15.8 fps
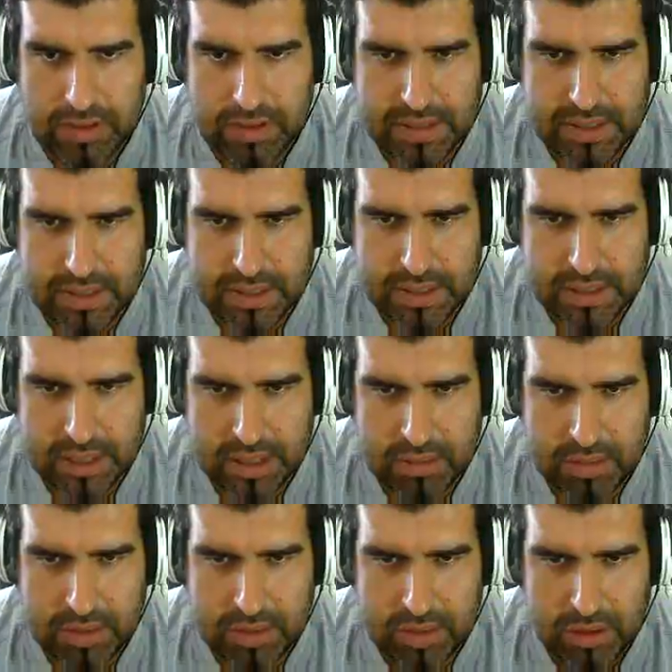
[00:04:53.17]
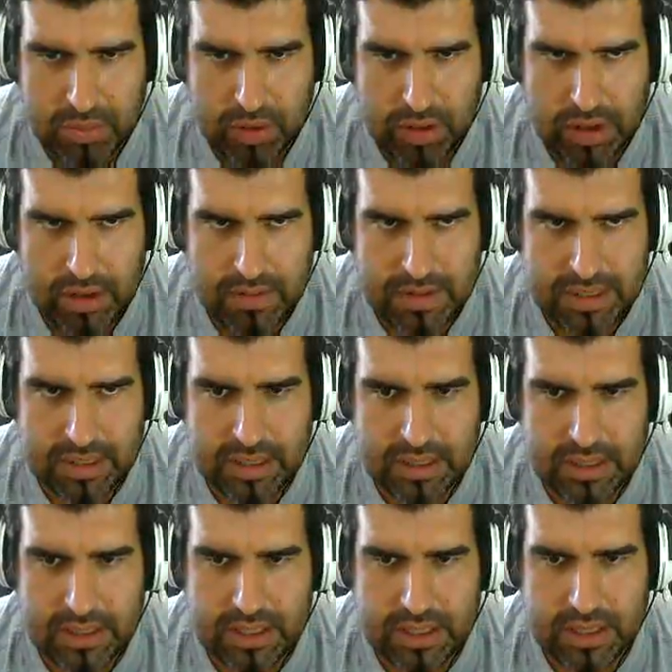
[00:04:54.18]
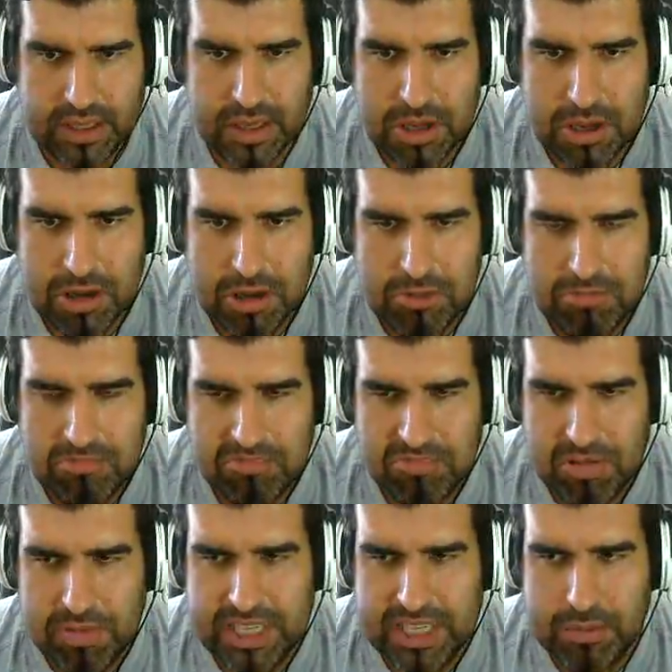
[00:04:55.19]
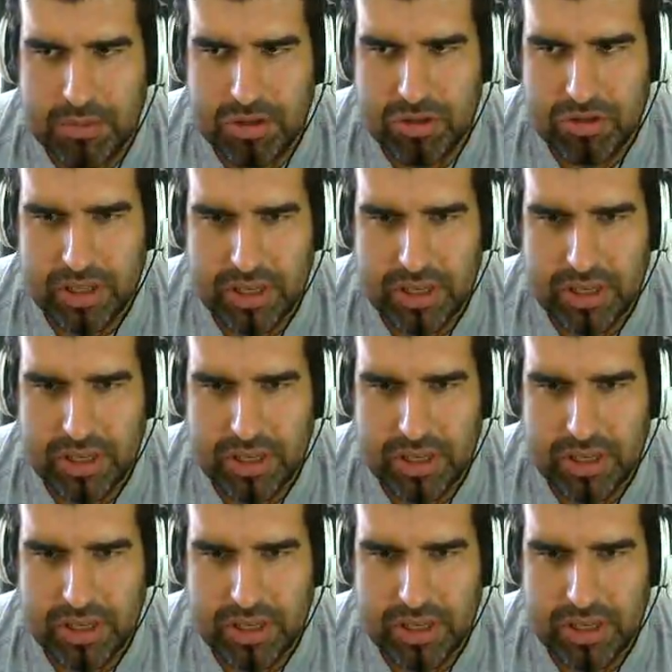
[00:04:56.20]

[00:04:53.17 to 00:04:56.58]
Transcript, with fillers: tiene bastante, así que de momento le puedo dar bastante chicha. ¿Domesticamos un